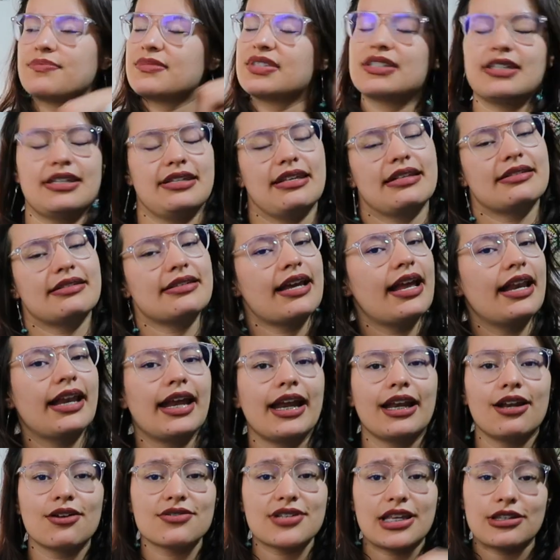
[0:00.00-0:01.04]
si se
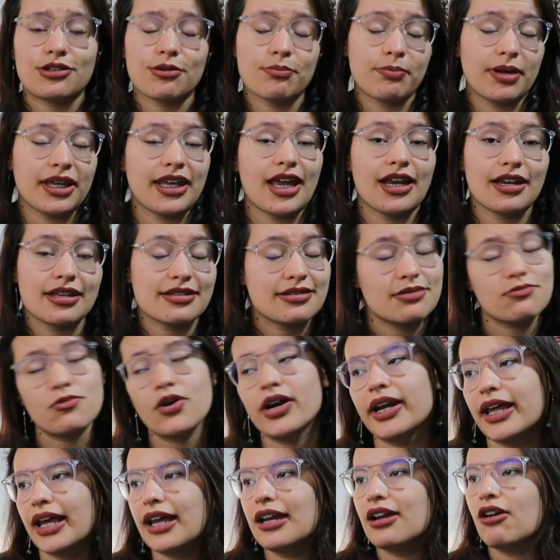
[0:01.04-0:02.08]
salen los atropellan y se
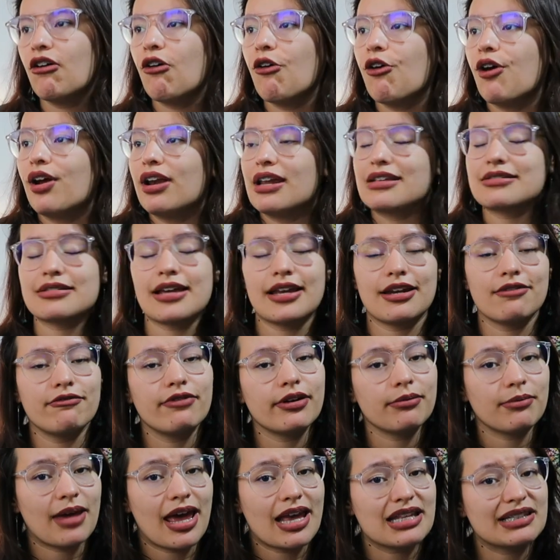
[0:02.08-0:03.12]
mueren o les dan
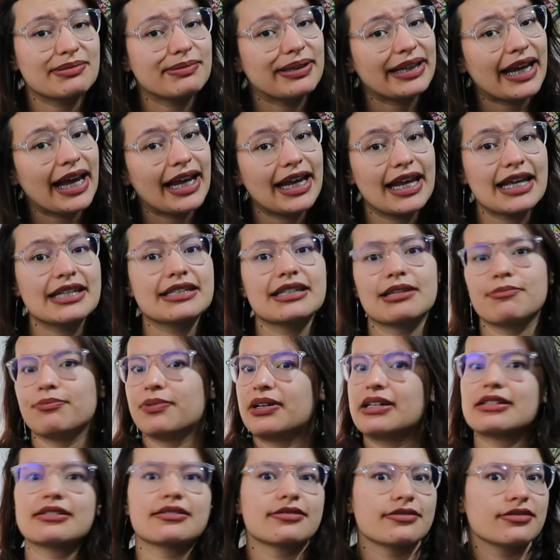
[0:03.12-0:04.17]
enfermedades virales y
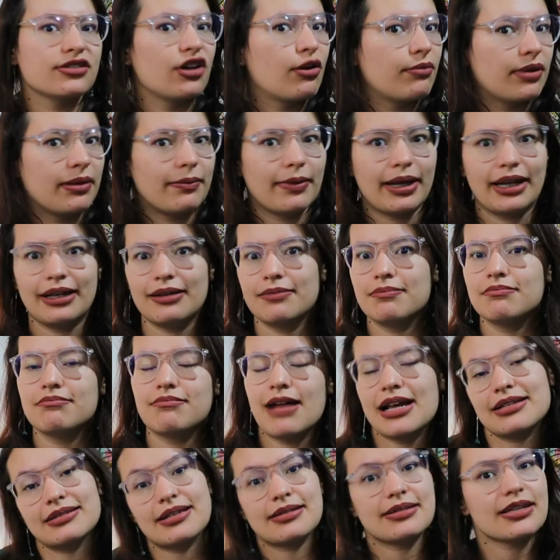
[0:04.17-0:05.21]
pues no viven
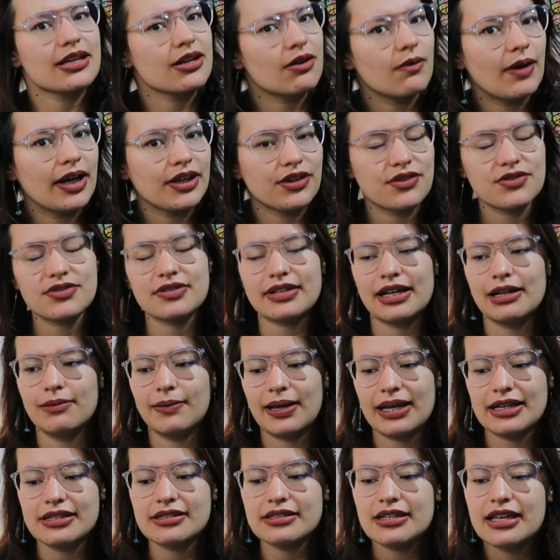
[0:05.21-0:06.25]
más de 5 años tal
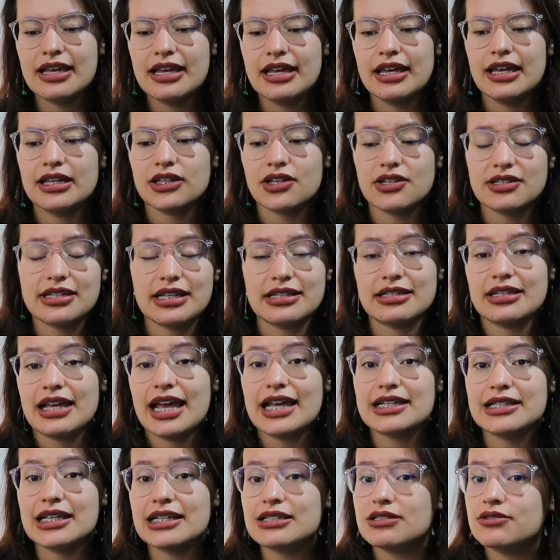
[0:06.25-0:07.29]
vez. Entonces
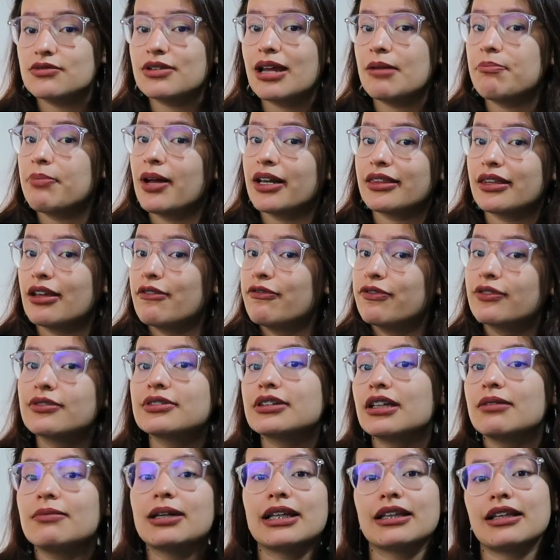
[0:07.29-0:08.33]
esa es una parte
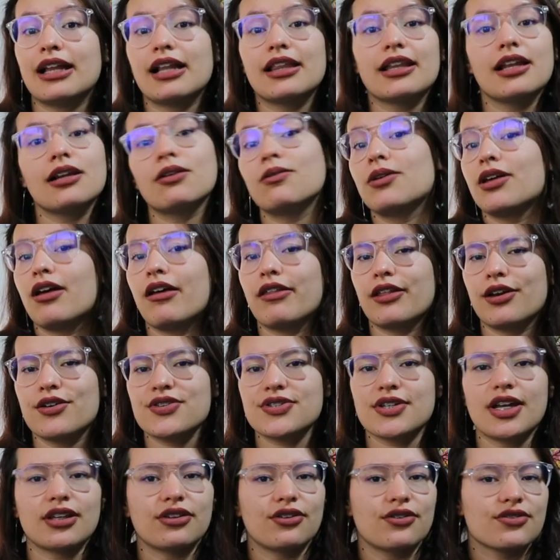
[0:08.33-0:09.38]
fundamental del cuidado de
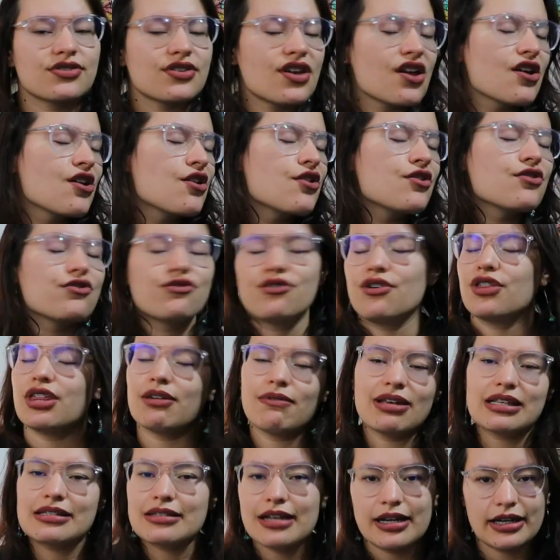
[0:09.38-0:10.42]
los gatos. No
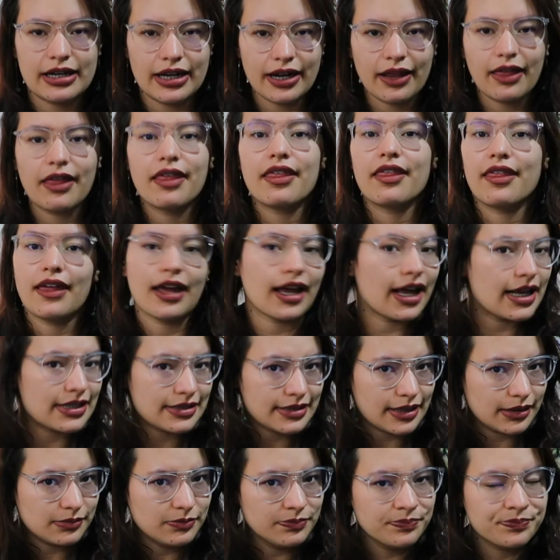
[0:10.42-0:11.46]
deben salir de
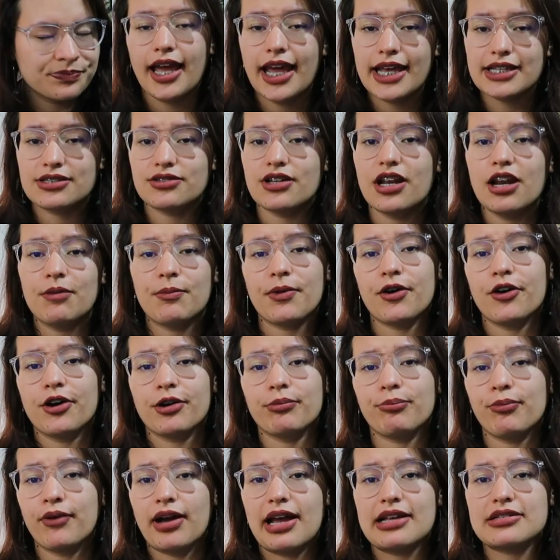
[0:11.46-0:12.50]
casa. Esto a lo
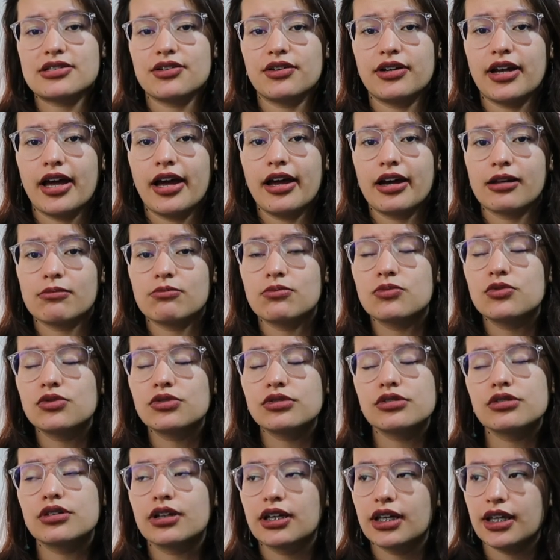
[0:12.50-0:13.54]
mejor pueda sonar
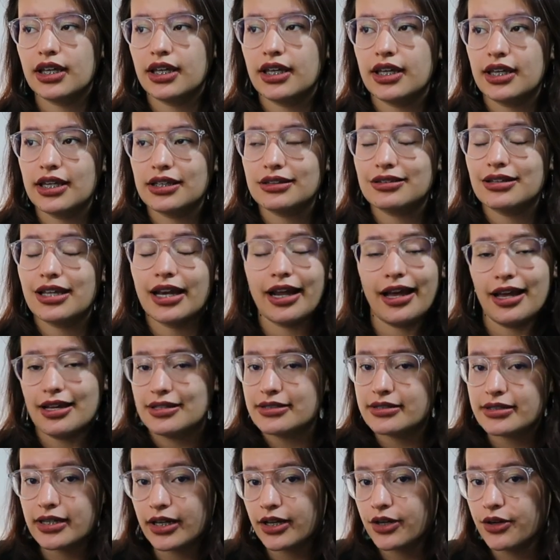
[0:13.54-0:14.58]
muy
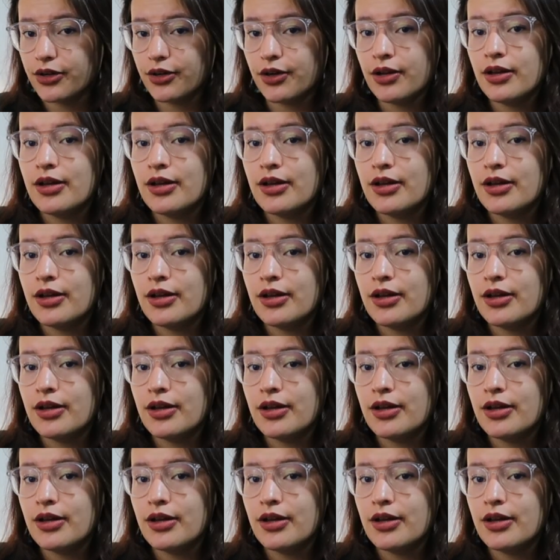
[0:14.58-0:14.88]
drástico,